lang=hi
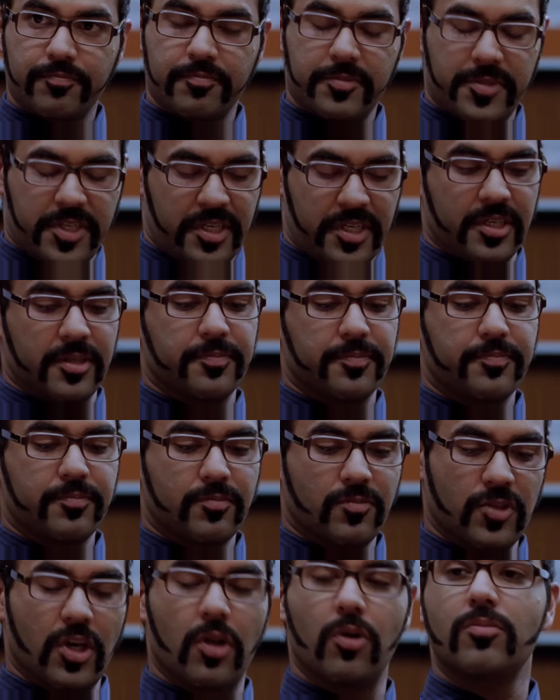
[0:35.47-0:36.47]
ठीक है
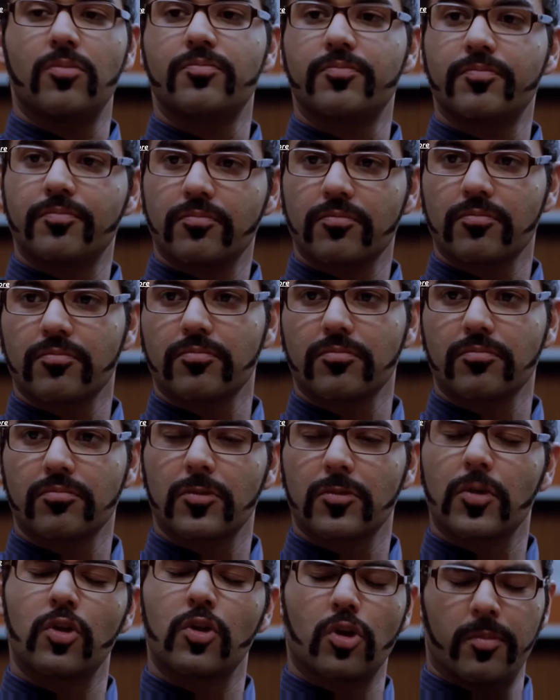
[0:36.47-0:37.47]
चलो
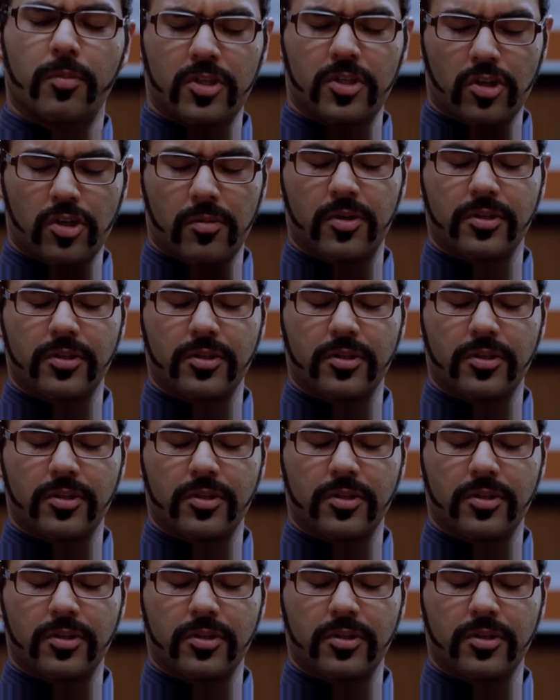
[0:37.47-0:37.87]
खुद को बेचो कमान